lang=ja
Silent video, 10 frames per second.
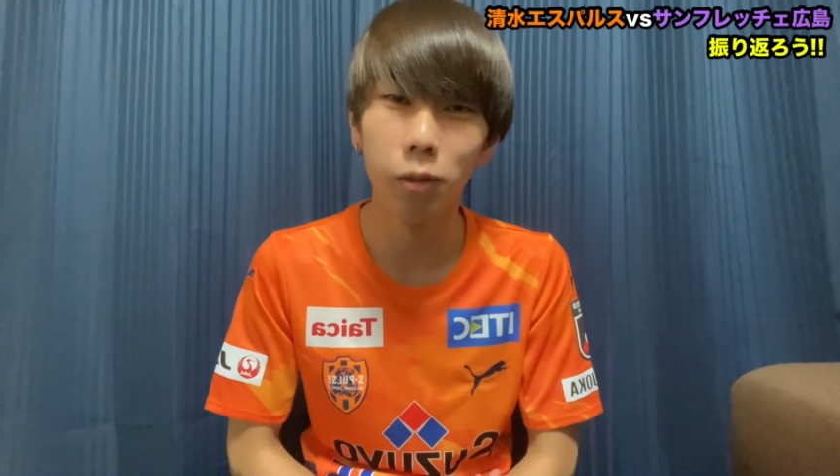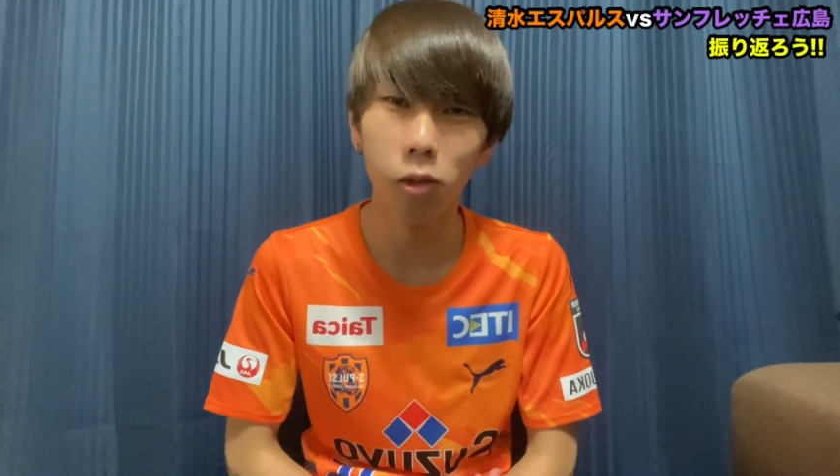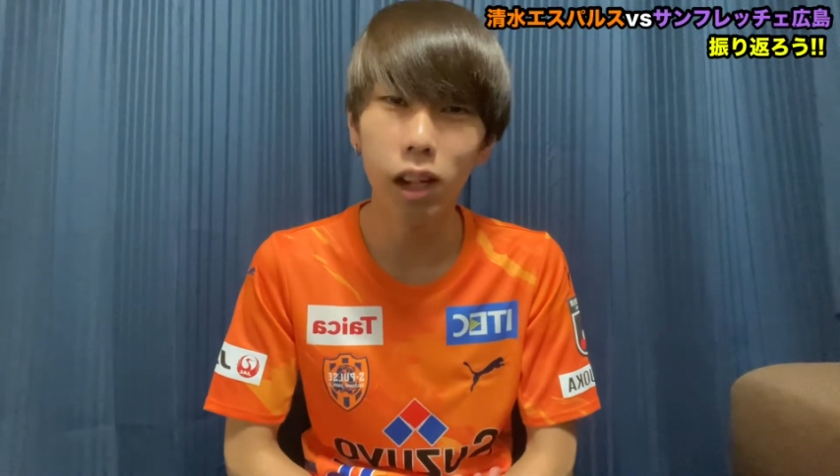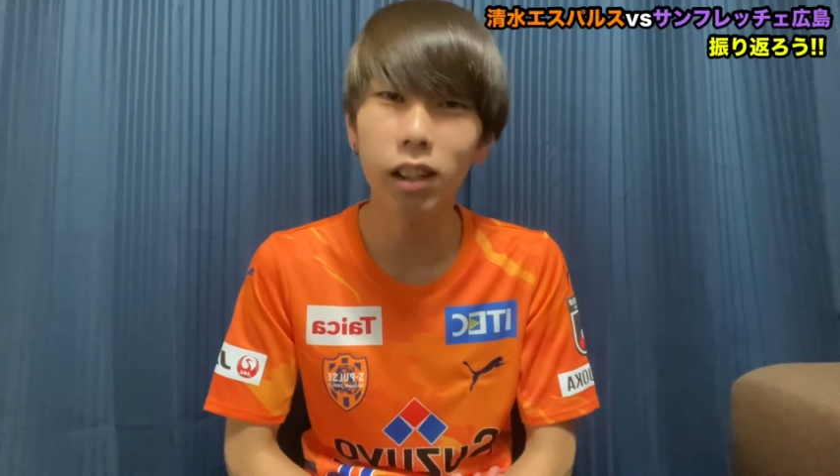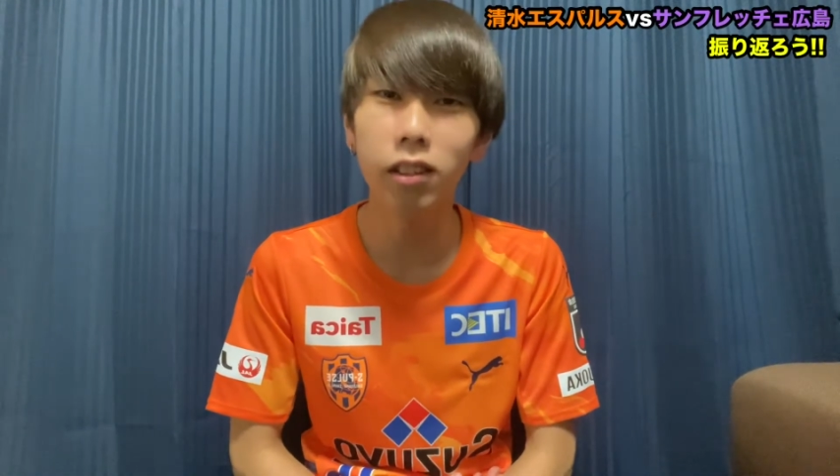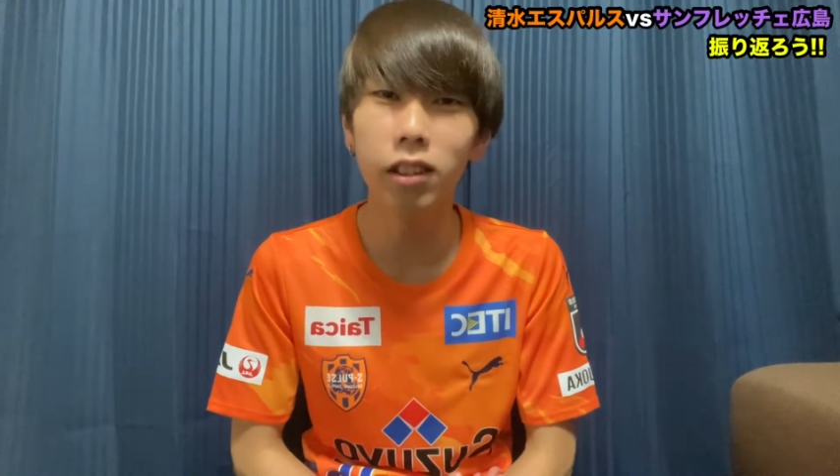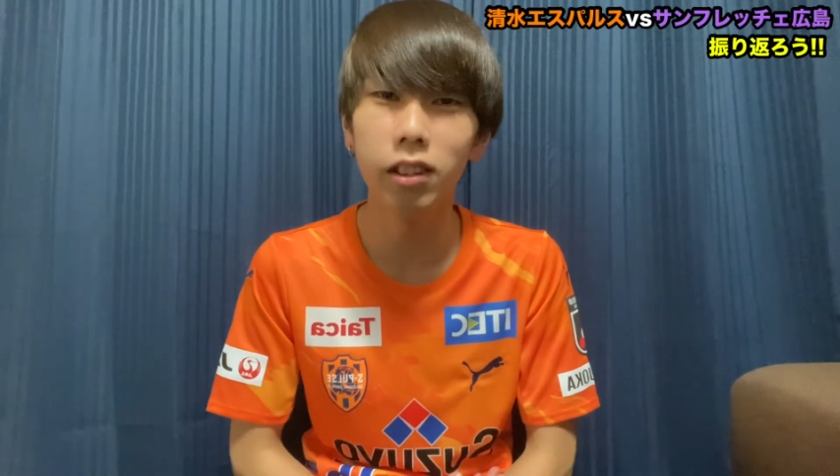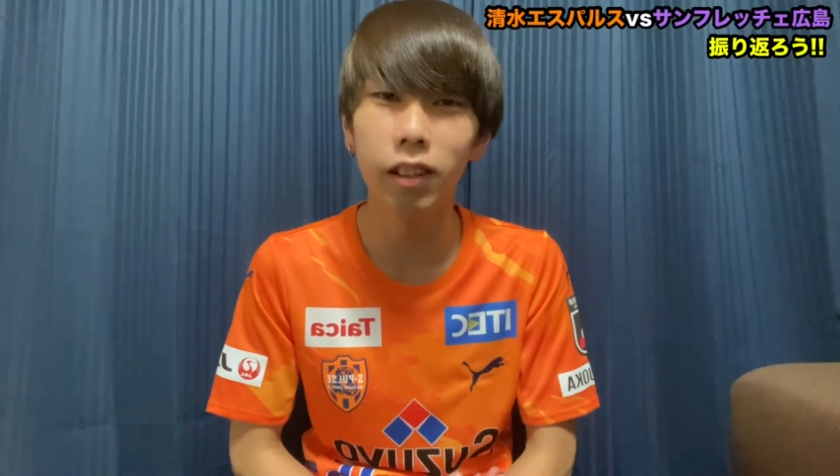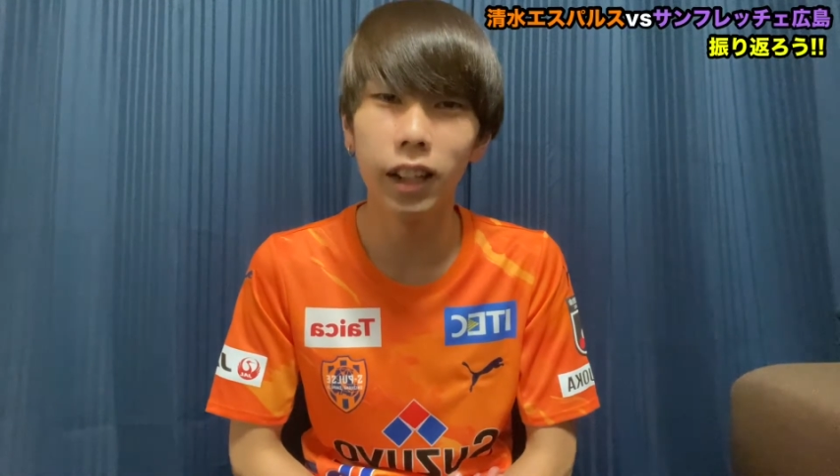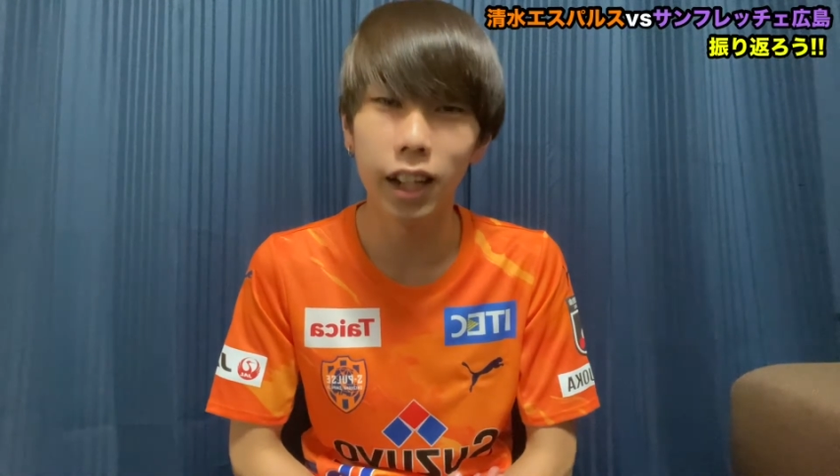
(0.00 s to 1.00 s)
でも悪
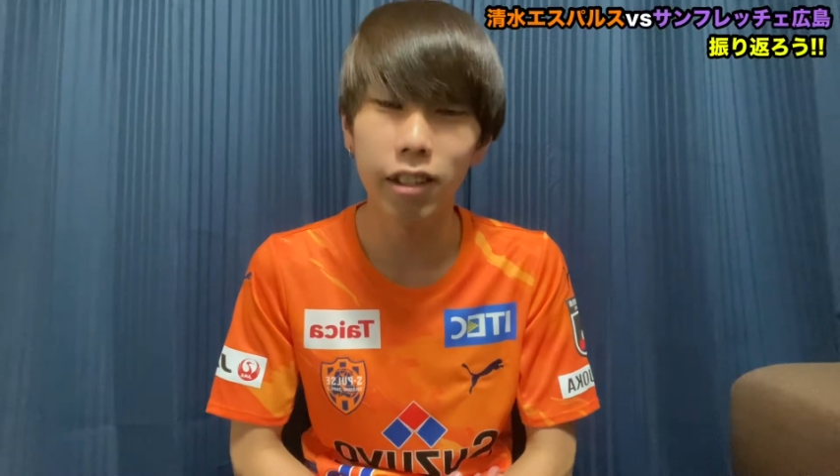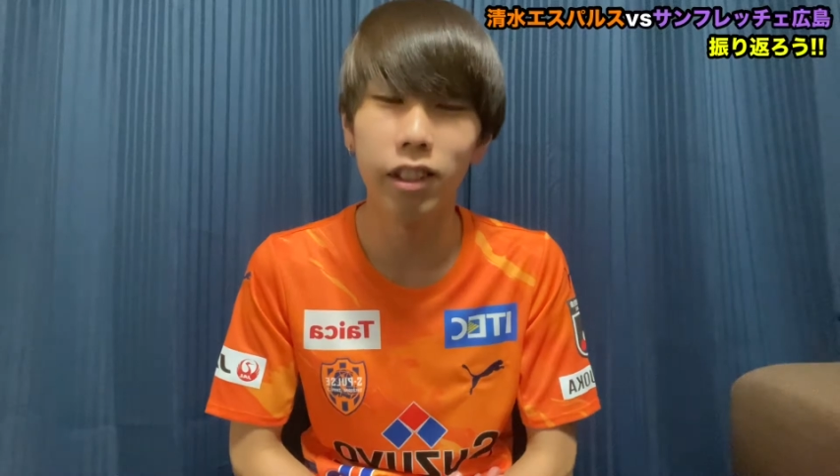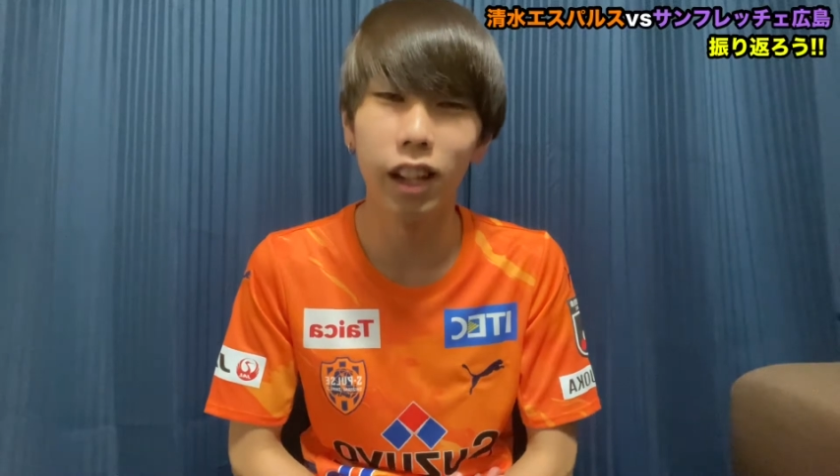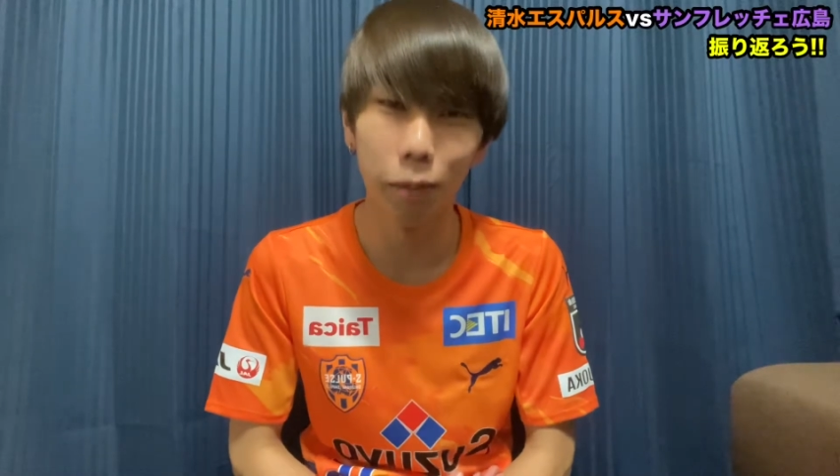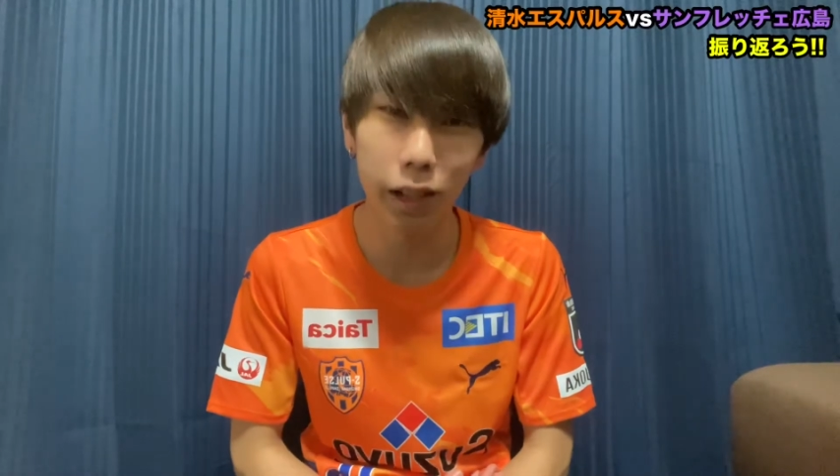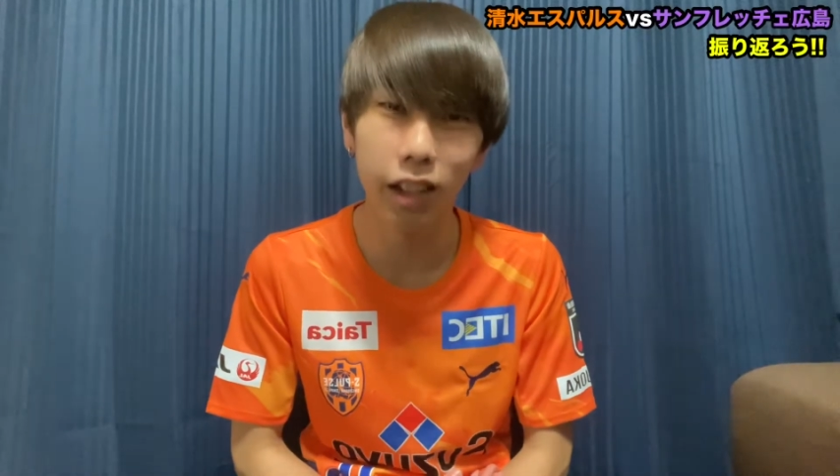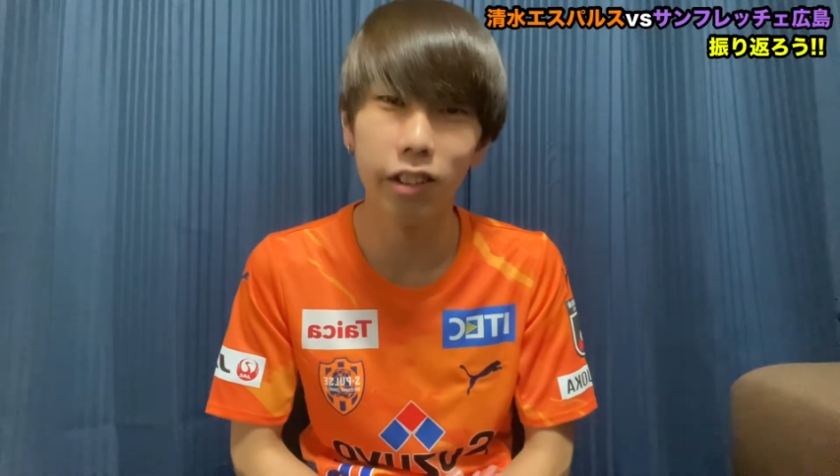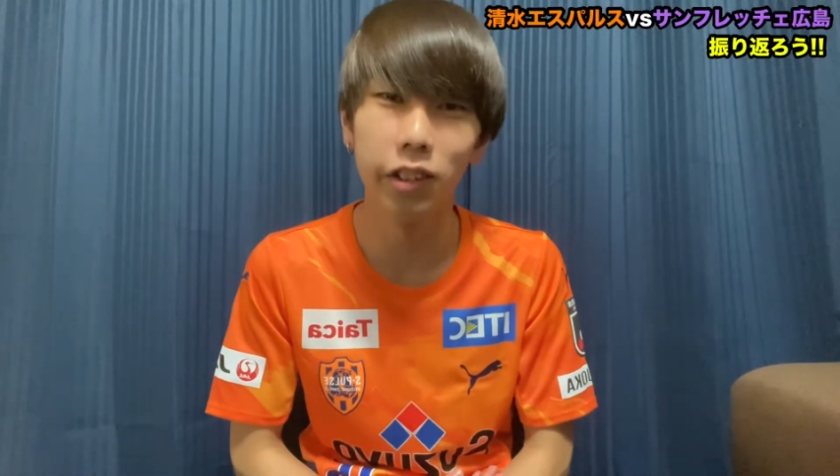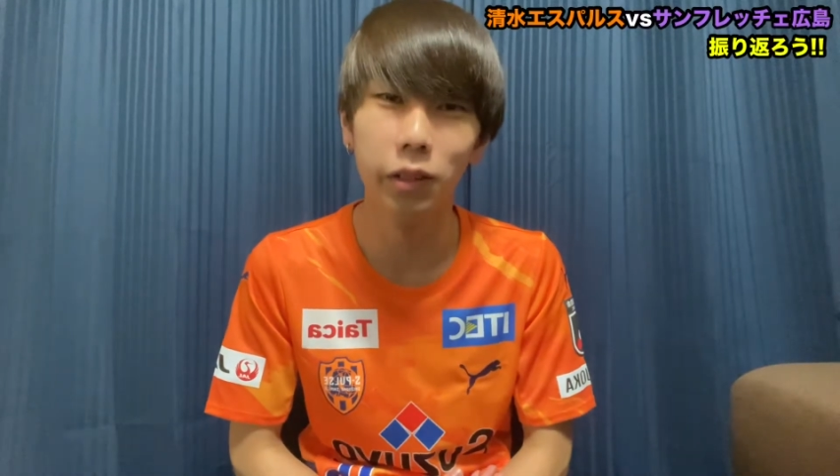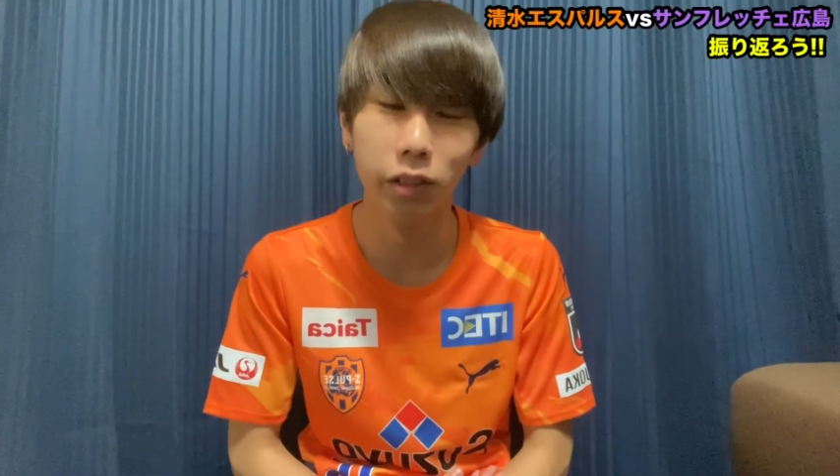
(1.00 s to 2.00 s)
くはないじゃダメなん
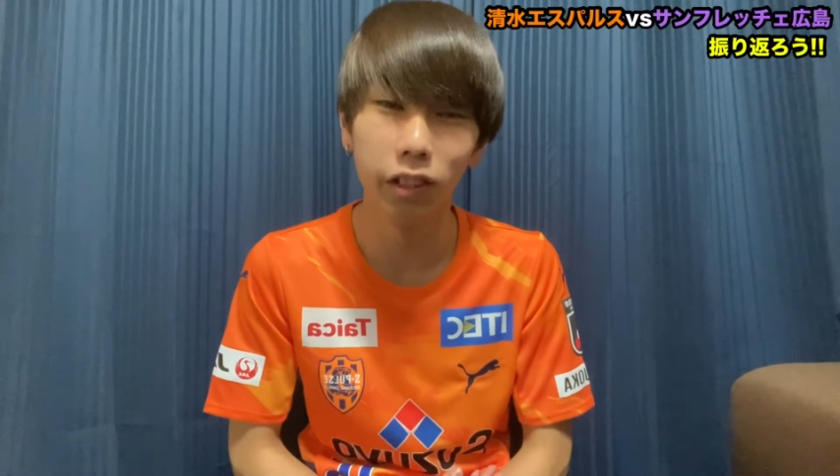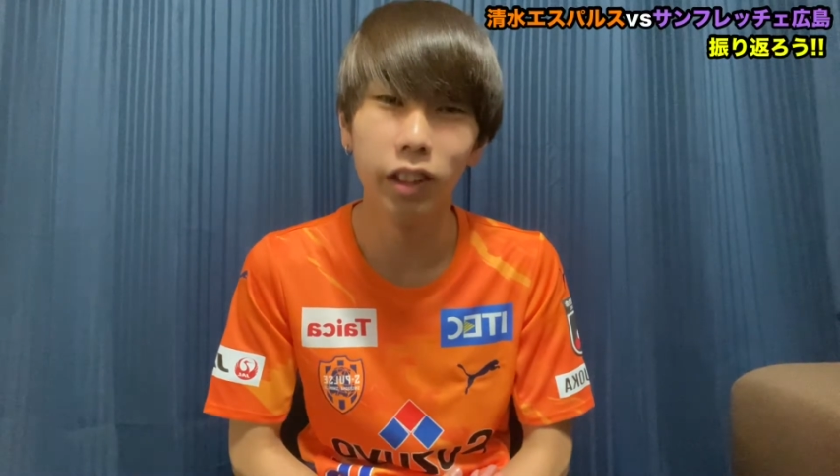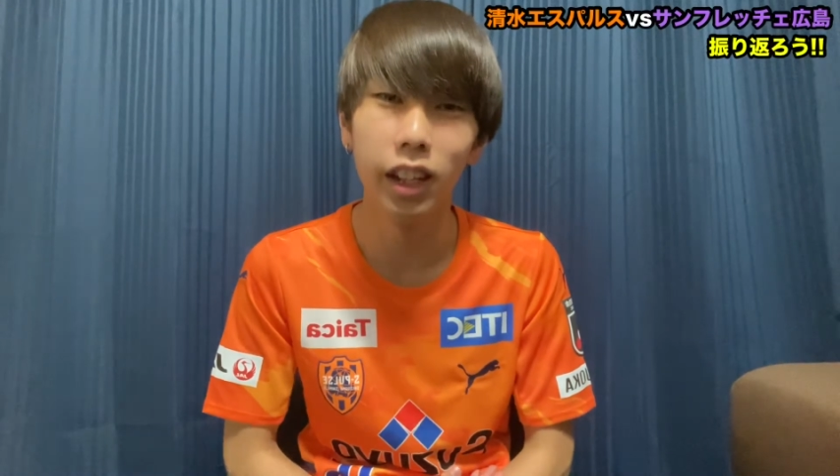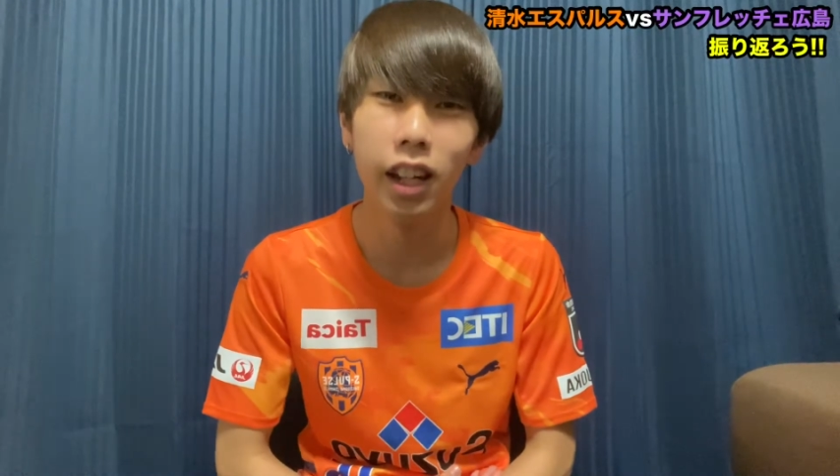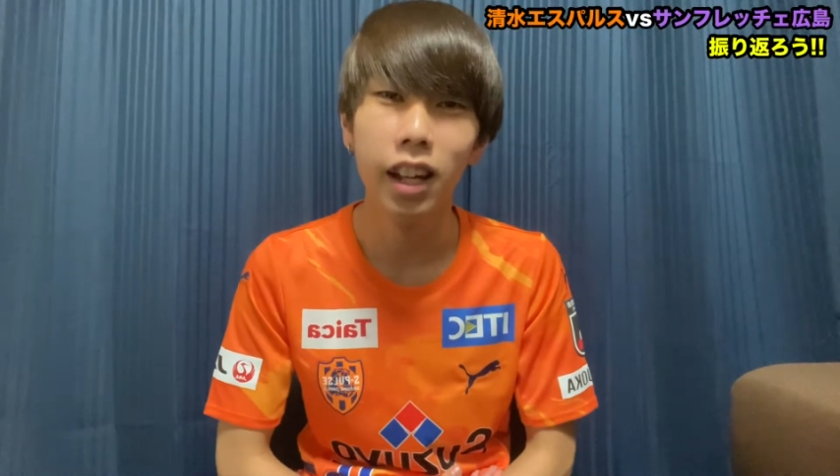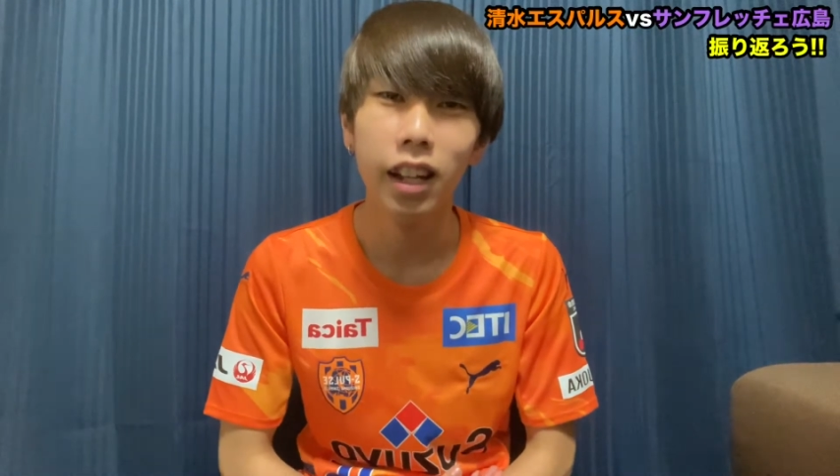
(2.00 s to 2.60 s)
ですよ、本当に。